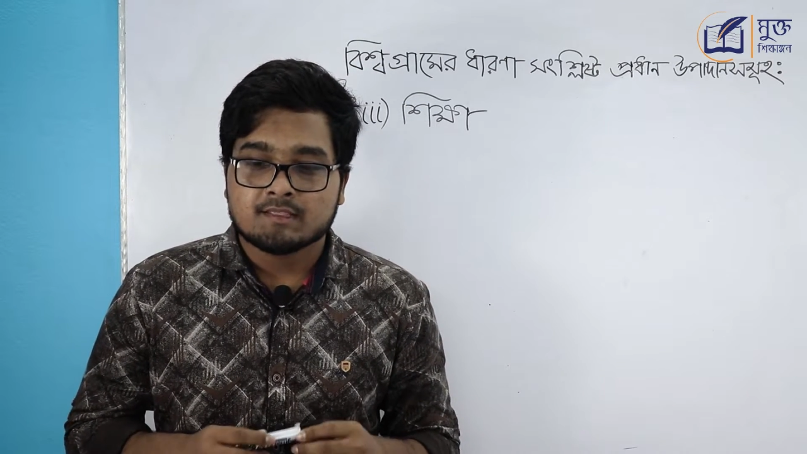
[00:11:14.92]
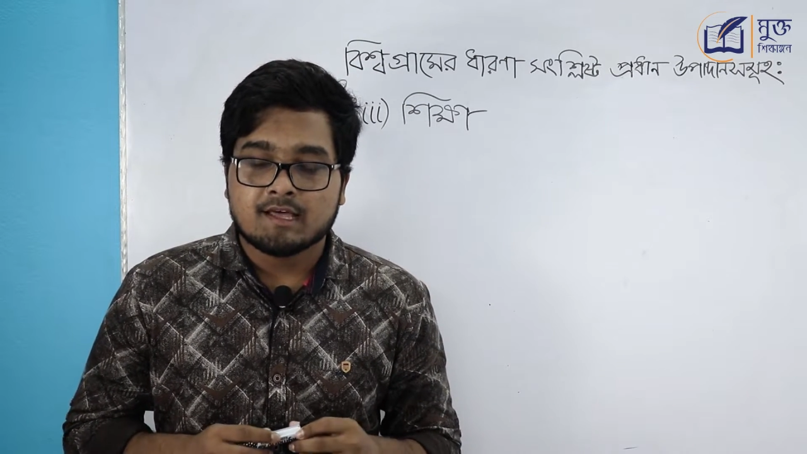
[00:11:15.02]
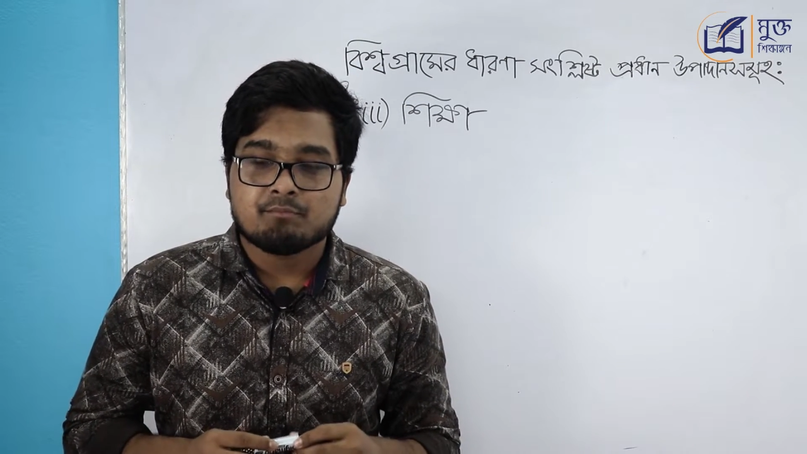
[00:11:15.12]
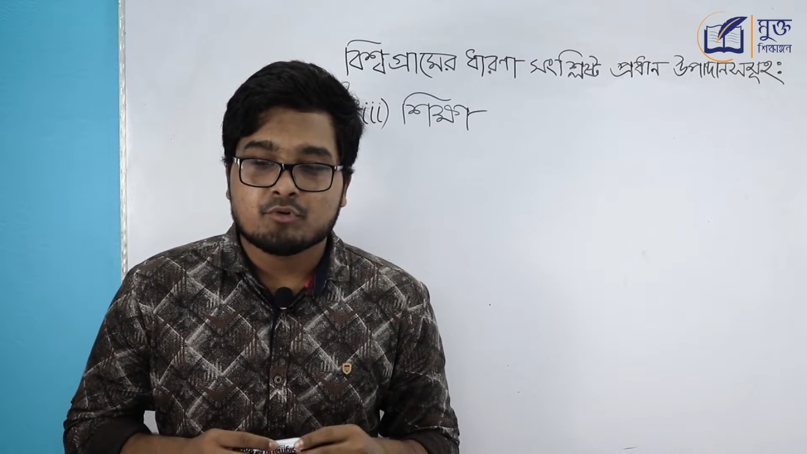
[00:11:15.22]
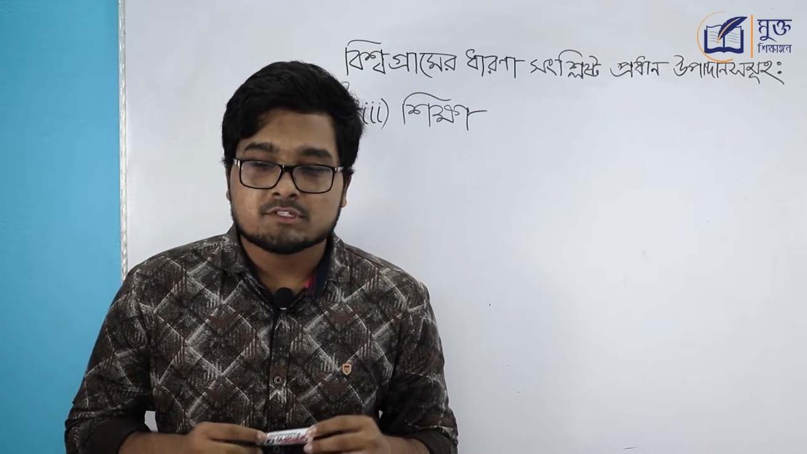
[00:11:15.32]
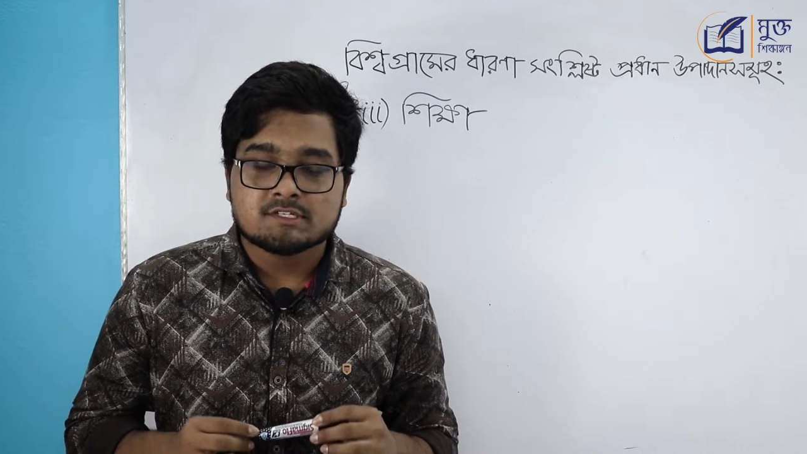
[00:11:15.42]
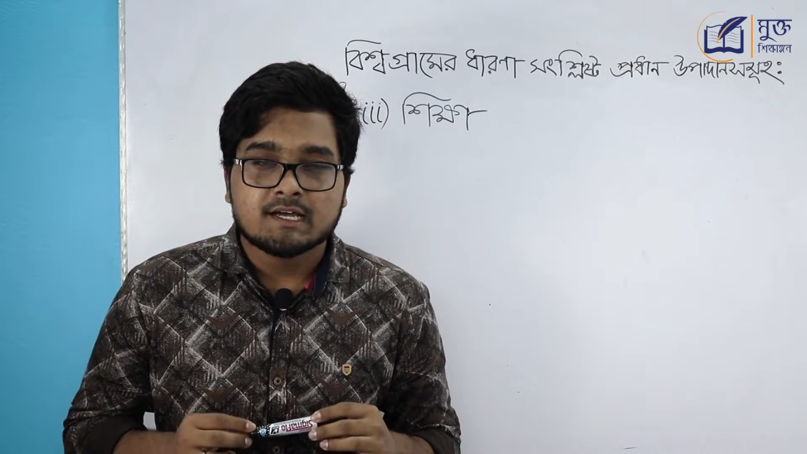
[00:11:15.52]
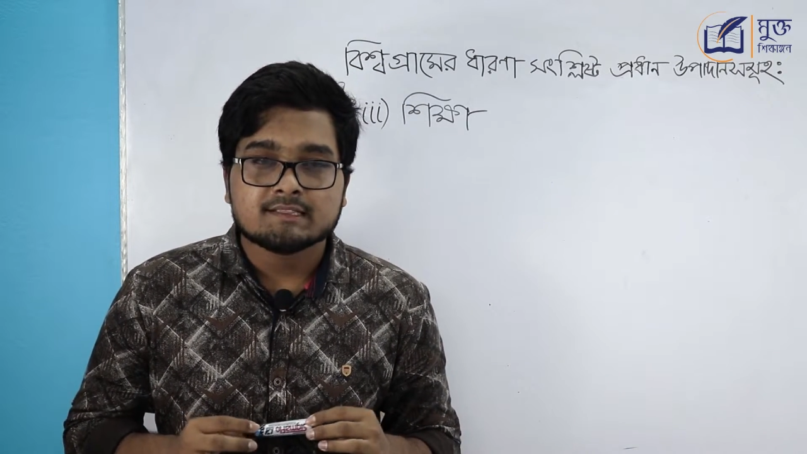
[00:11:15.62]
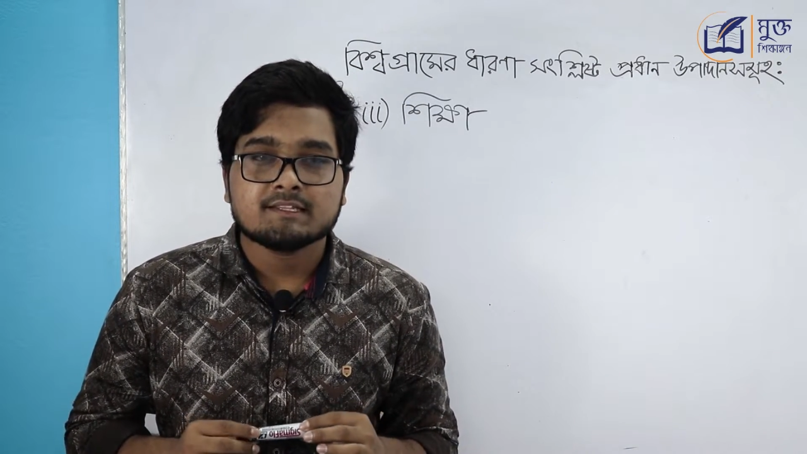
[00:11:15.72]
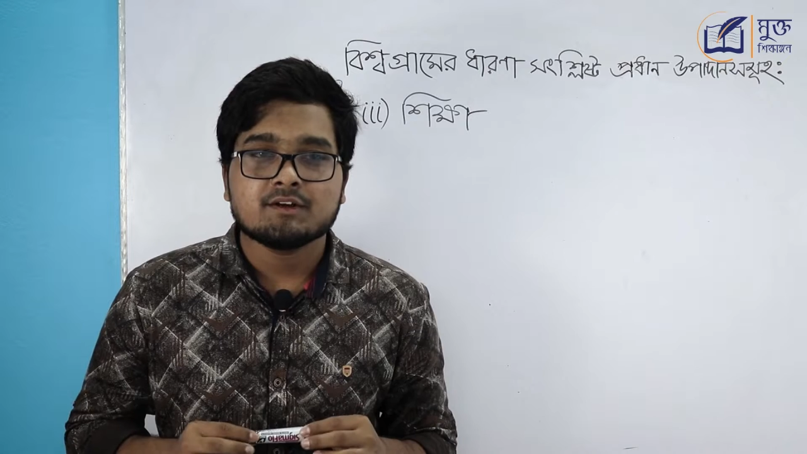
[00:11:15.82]
তারপর
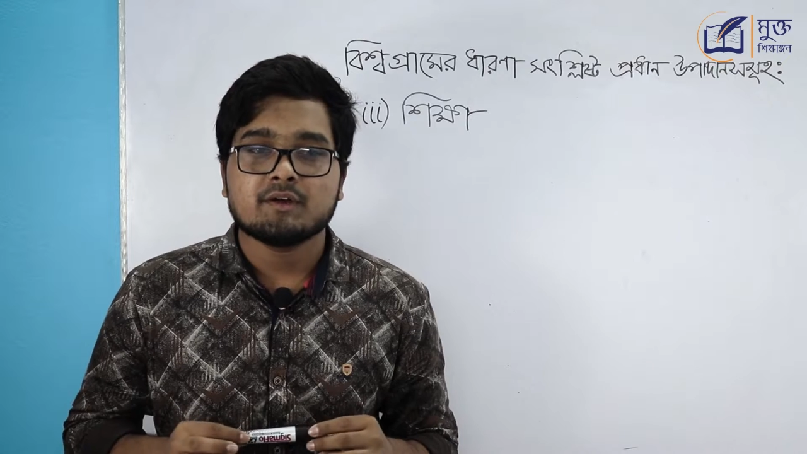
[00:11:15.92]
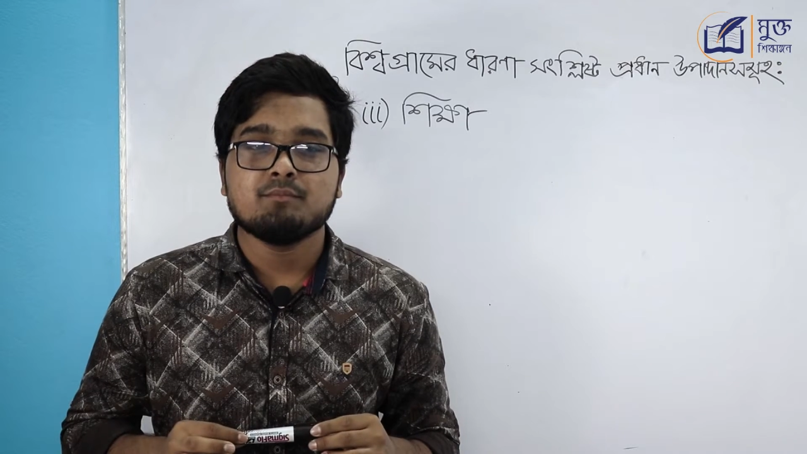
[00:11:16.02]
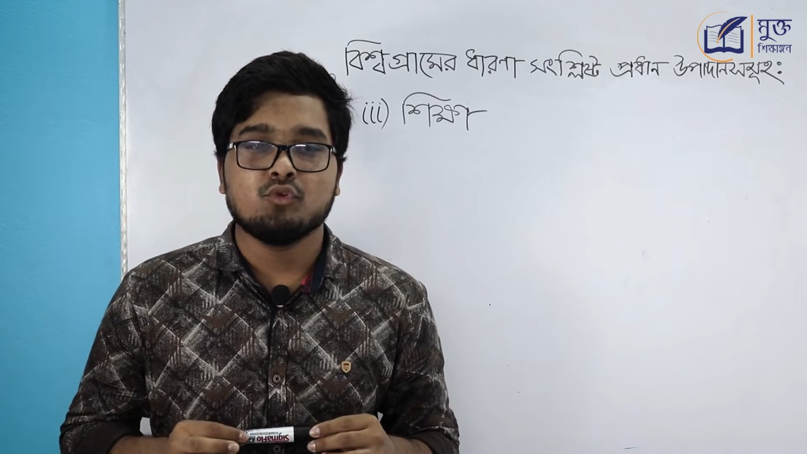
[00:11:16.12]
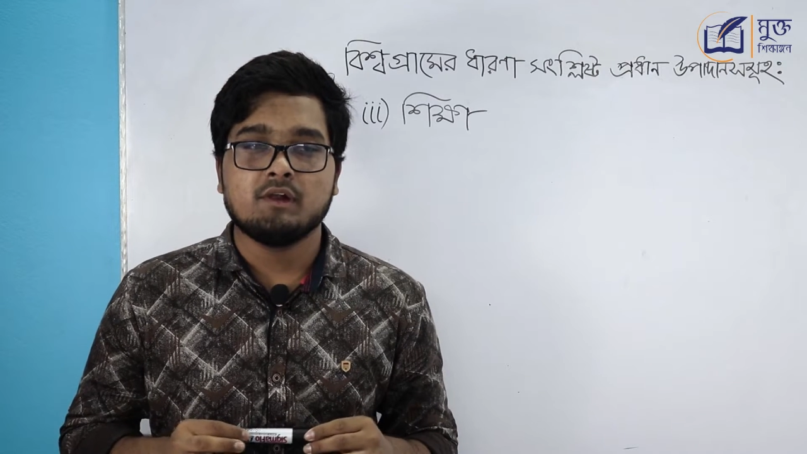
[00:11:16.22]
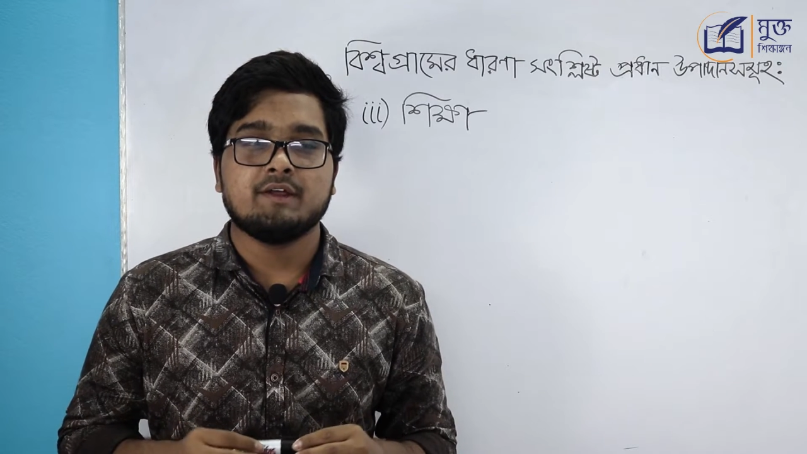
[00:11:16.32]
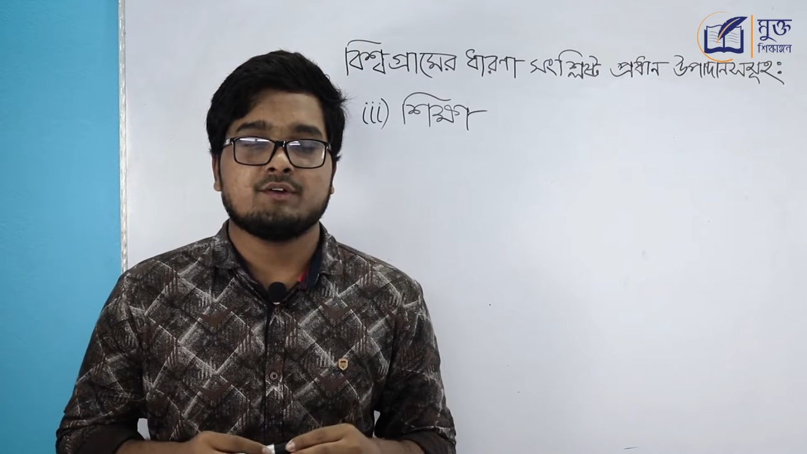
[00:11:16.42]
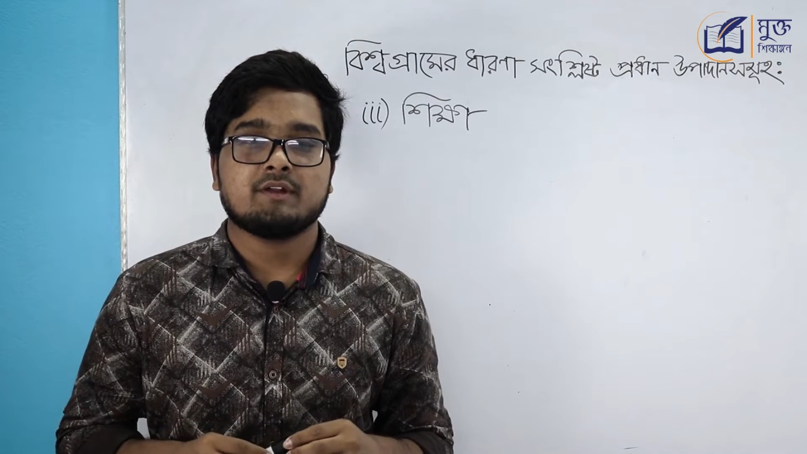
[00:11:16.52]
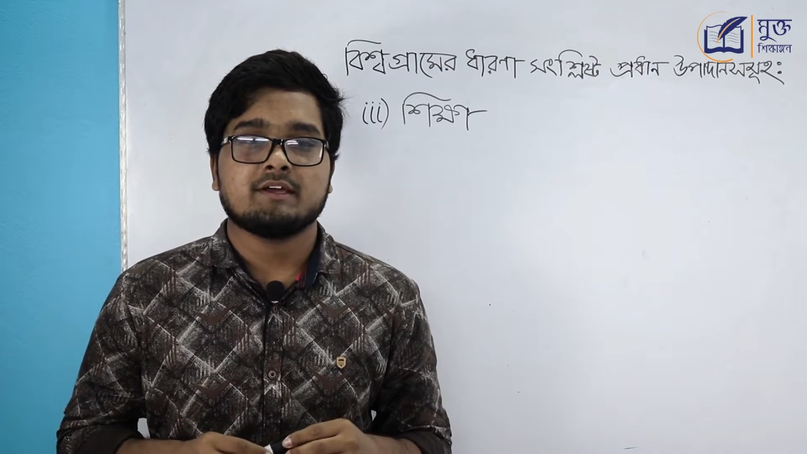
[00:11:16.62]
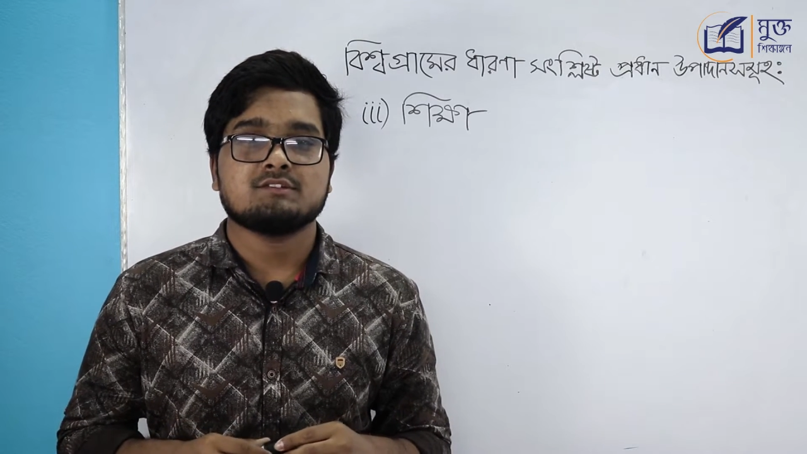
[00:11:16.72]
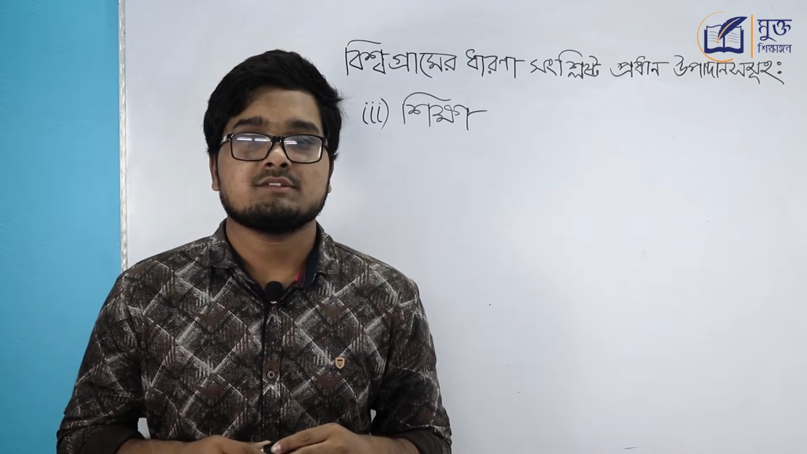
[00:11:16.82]
ছাত্রকে মূল্যায়ন
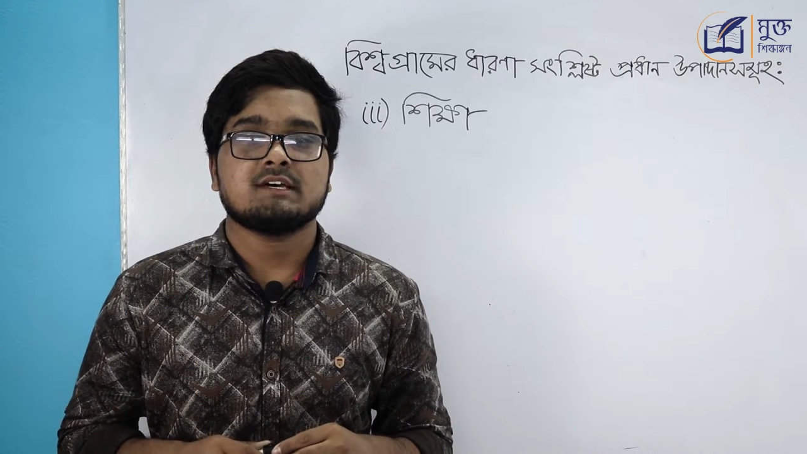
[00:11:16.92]
করা একজন